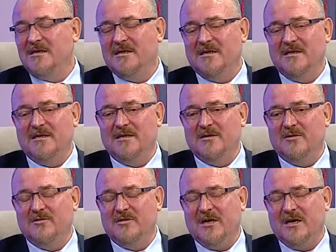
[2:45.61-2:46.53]
E,
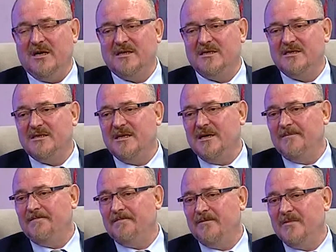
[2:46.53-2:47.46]
onun haricinde
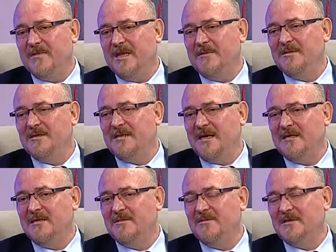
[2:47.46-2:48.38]
demin
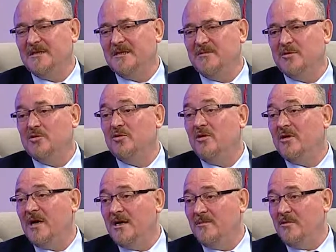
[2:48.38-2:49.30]
saydığımız gibi kilo
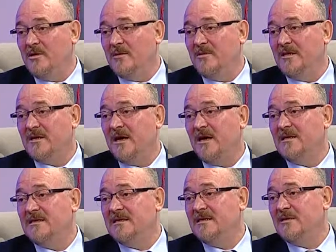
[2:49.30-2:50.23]
kaybı olabilir,
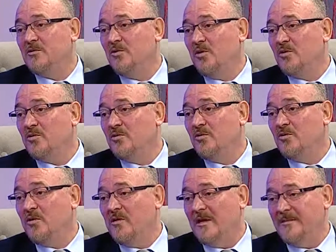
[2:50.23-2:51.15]
halsizlik, yorgunluk
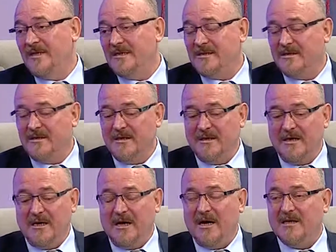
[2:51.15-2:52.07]
olabilir.
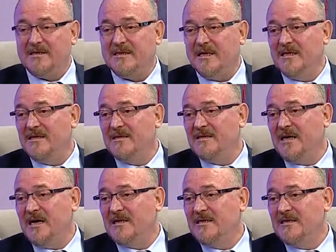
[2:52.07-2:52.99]
Hastalığın
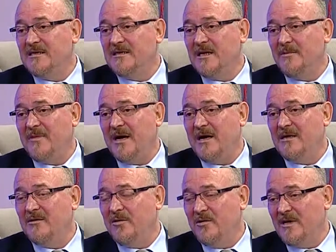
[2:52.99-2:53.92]
yaygınlığına
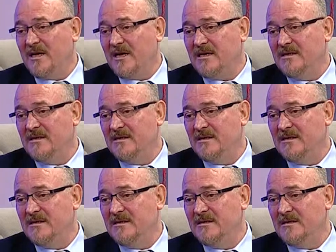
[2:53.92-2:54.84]
bağlı olarak e,
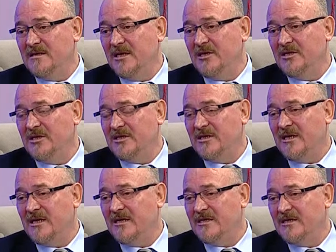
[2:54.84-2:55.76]
değişik
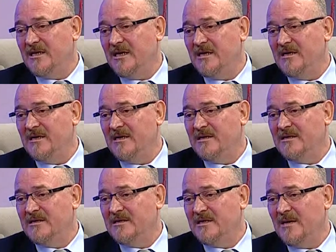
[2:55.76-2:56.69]
derecede e,
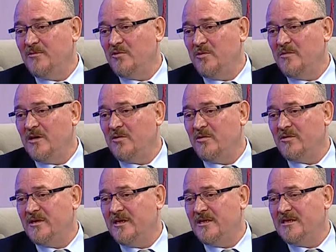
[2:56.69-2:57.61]
semptomlar
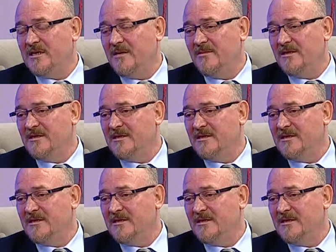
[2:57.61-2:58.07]
ortaya çıkabilir.